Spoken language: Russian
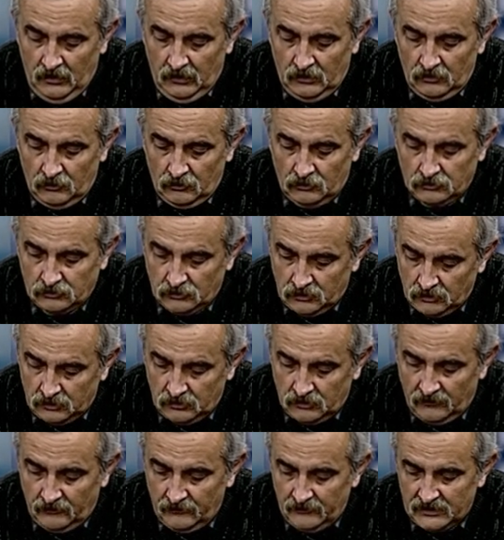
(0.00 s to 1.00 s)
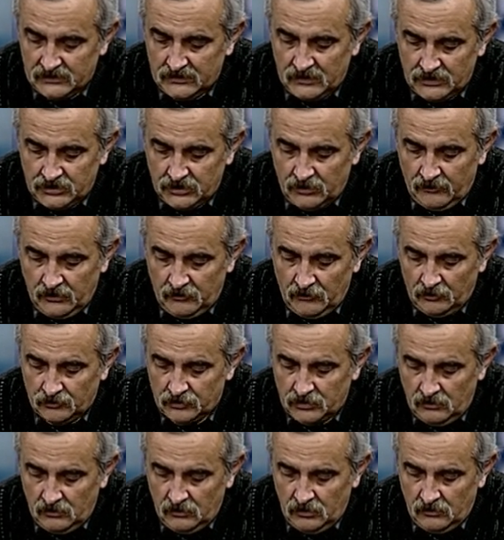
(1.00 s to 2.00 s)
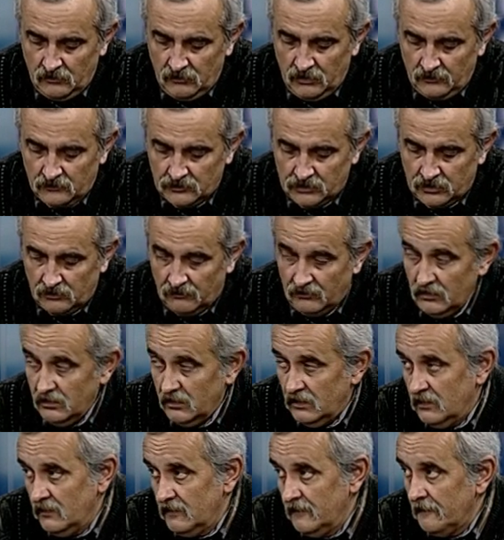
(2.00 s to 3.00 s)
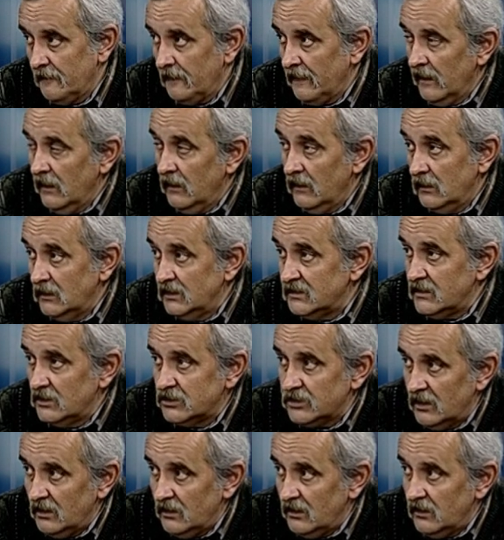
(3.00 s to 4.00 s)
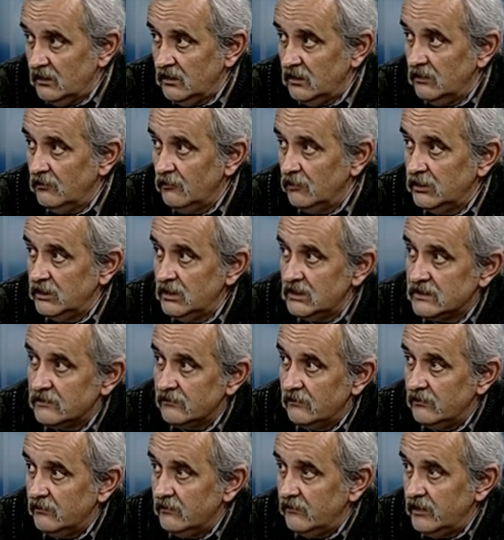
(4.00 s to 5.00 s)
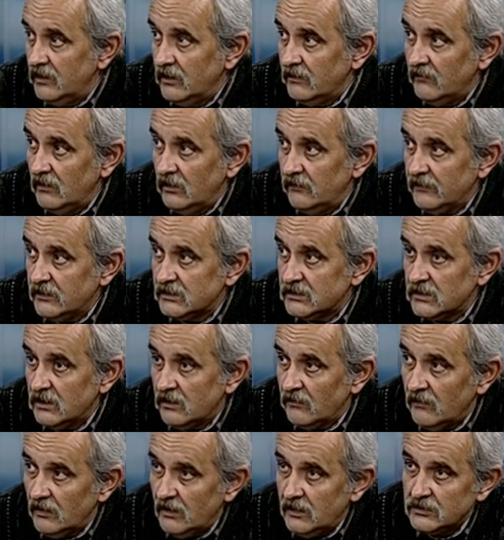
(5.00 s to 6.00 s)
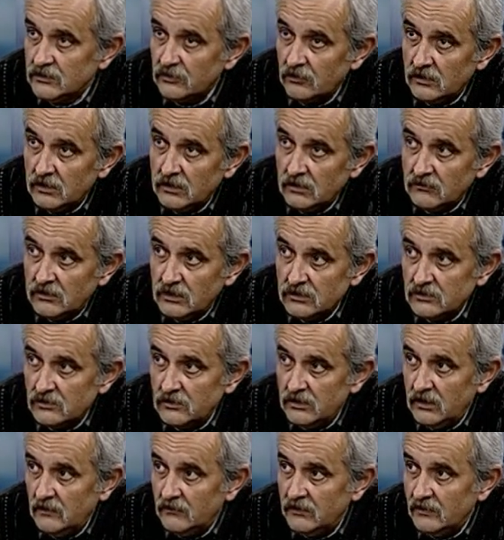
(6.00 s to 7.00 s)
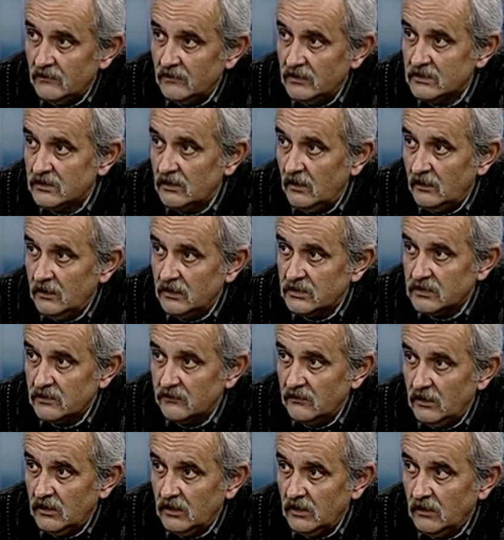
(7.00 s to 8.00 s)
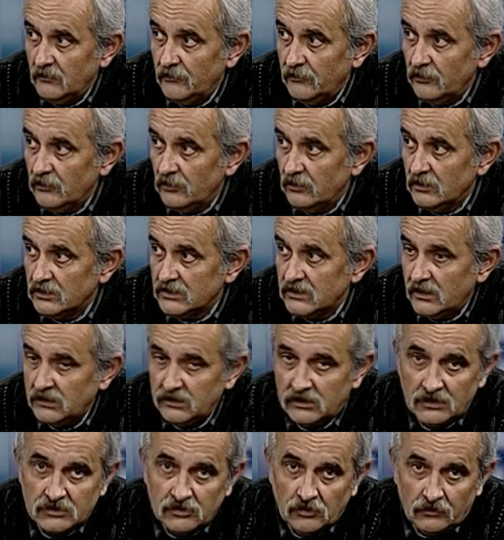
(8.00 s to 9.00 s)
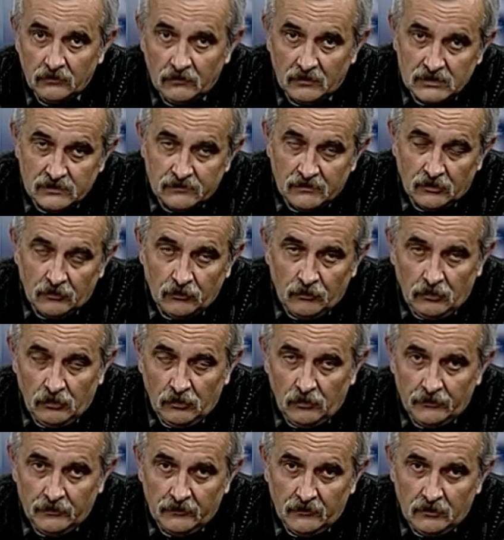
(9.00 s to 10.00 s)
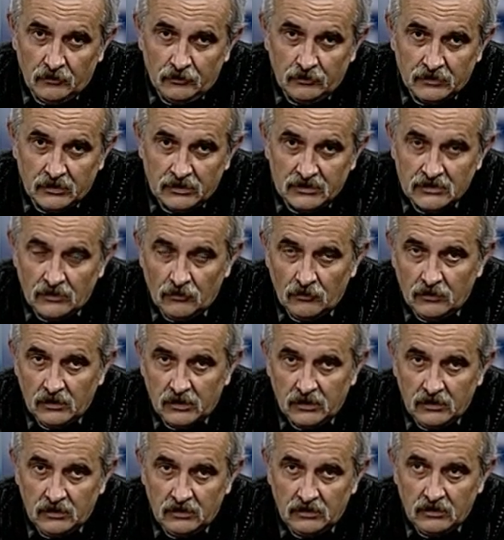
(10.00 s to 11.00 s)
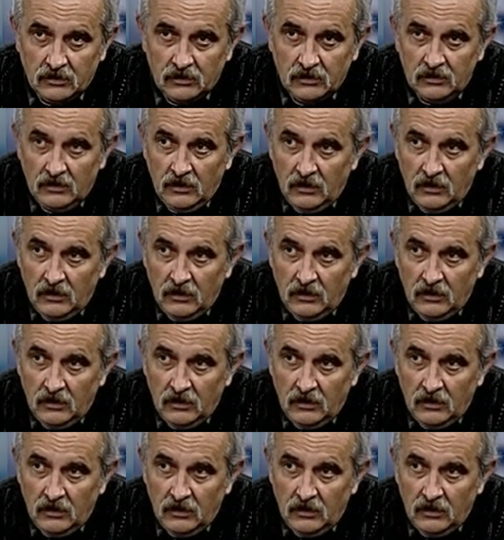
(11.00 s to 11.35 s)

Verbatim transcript: ну, ну в настоящее время уже бывшего. Изначально его действия квалифицировались органом досудебного следствия по статье 122 Уголовного кодекса Украины.